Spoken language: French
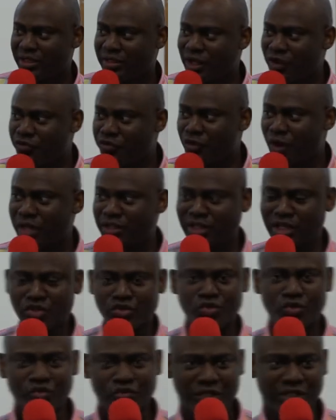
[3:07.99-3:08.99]
ta foi t'a
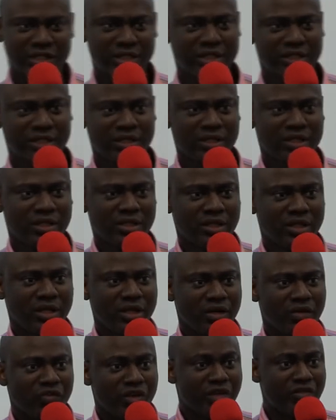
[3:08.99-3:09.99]
sauvé.
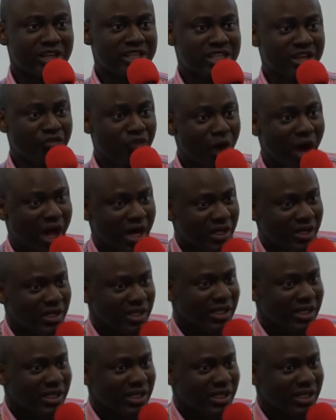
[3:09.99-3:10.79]
Vous devez savoir,